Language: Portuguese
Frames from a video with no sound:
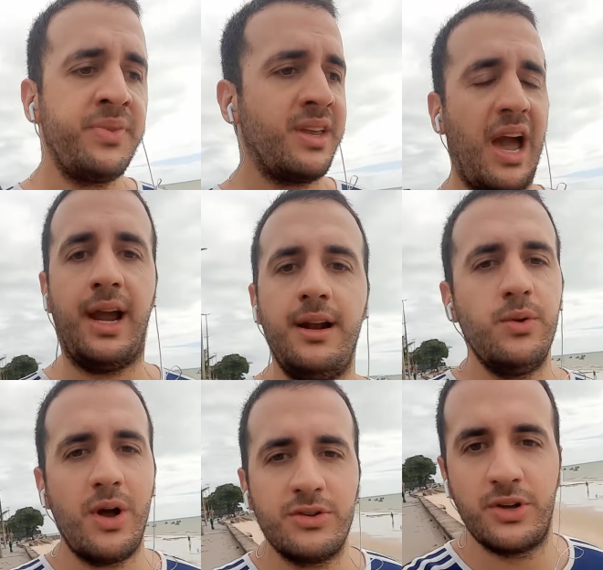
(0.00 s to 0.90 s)
que aquele
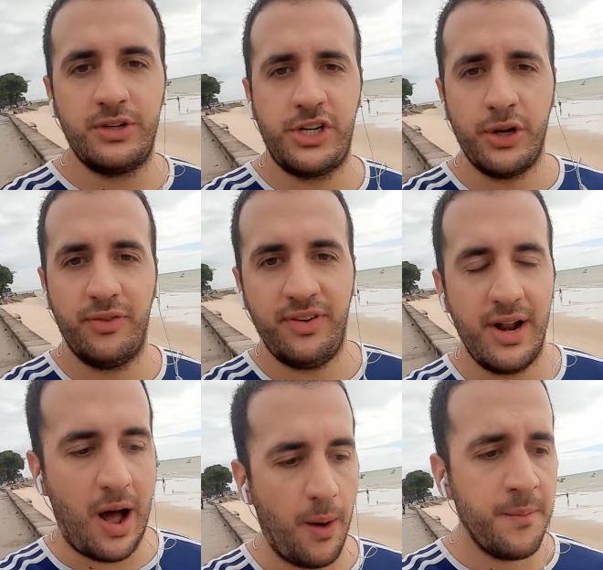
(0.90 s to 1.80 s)
não é o seu destino
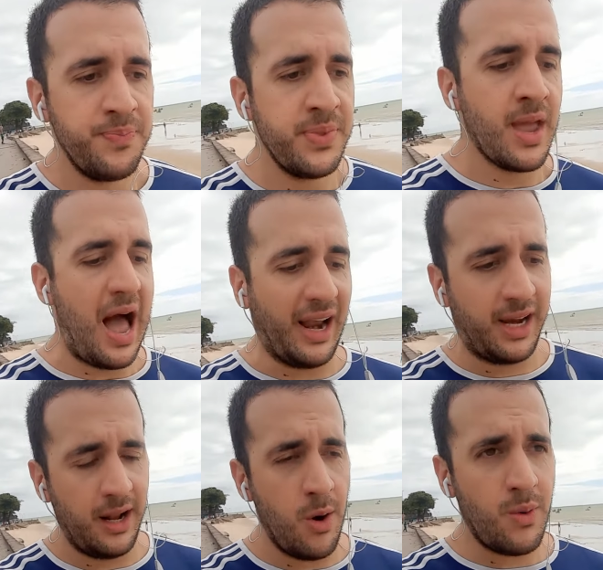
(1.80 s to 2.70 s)
final.
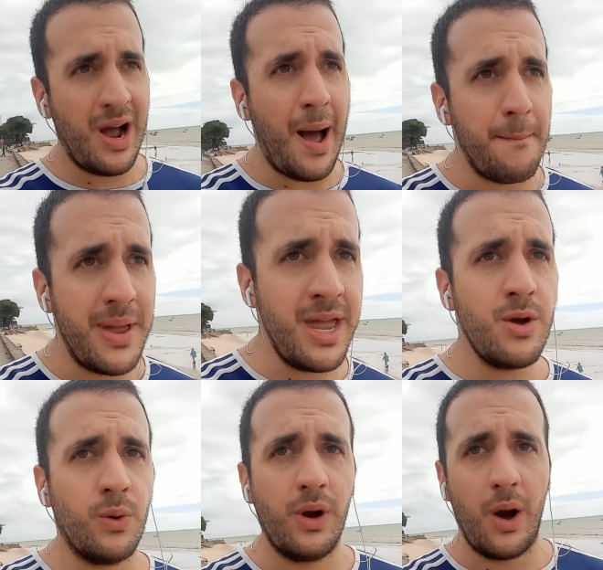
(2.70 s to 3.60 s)
Aquilo é um
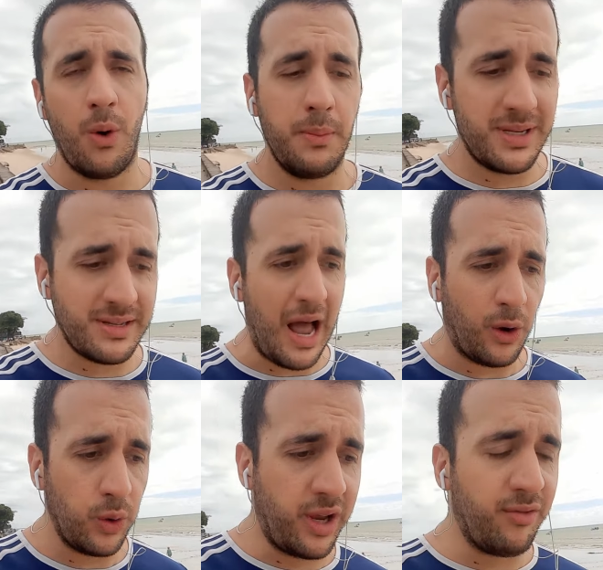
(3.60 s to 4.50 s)
caminho, é um
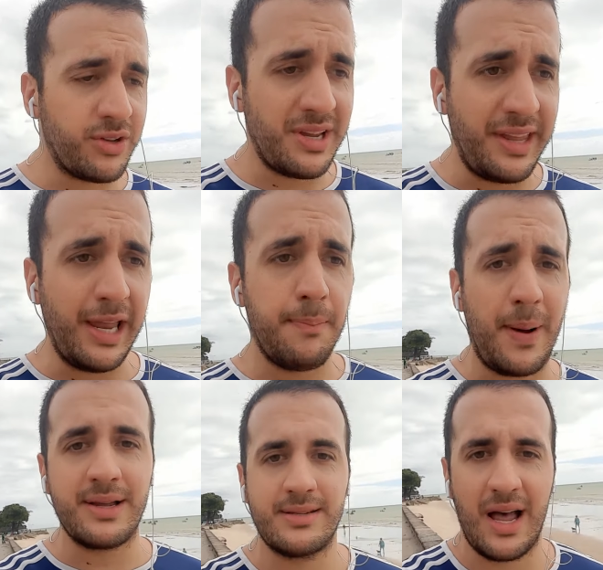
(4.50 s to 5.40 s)
obstáculo que você tem que
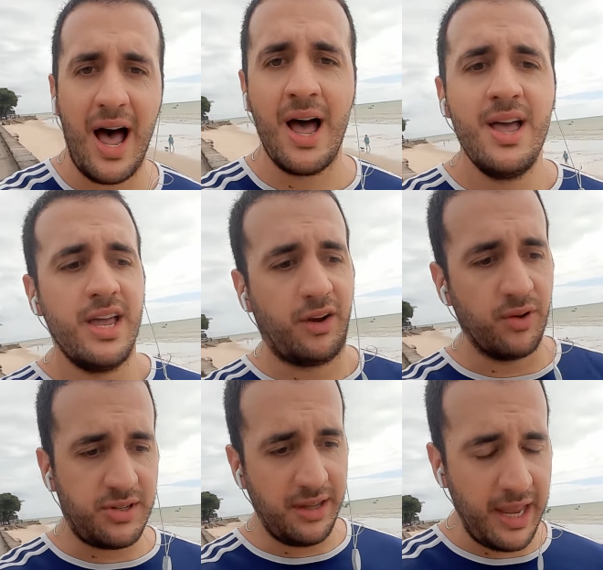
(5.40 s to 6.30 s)
passar, que
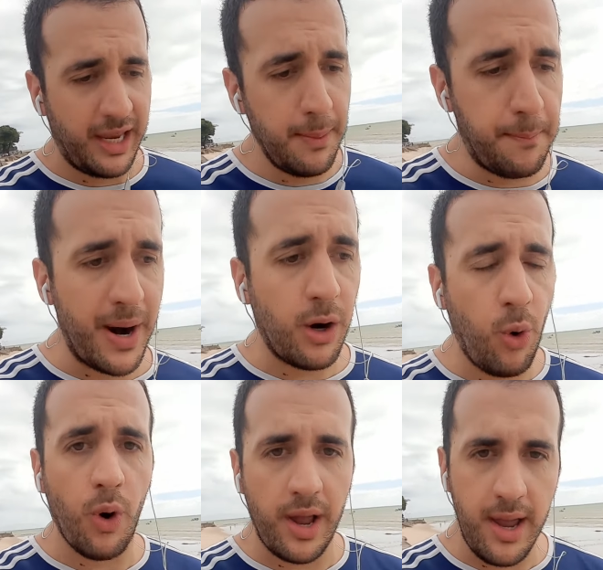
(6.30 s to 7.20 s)
você tem que
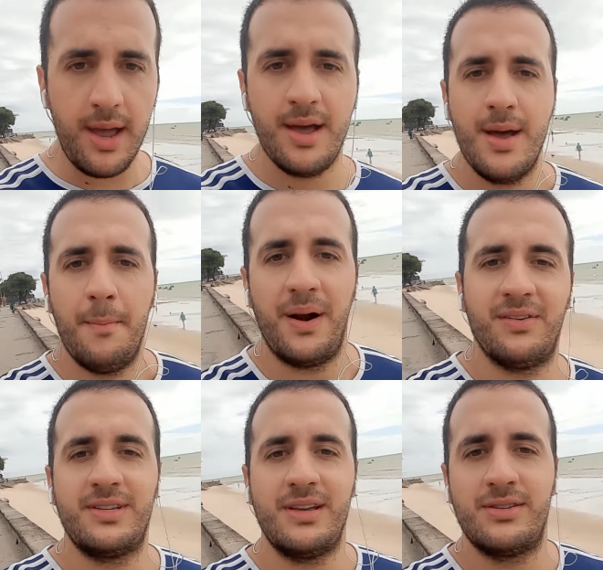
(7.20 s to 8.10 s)
percorrer para
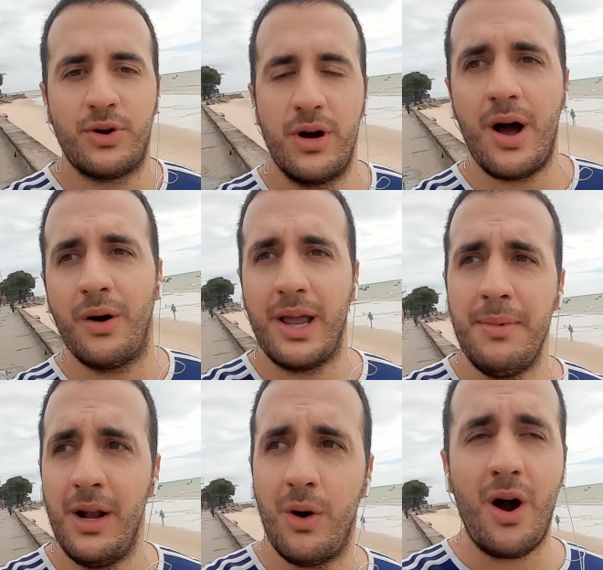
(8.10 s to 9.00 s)
você se tornar alguém
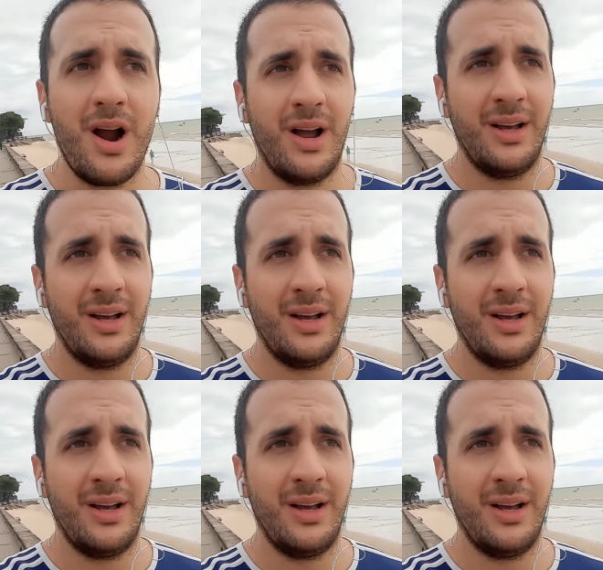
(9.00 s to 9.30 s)
melhor.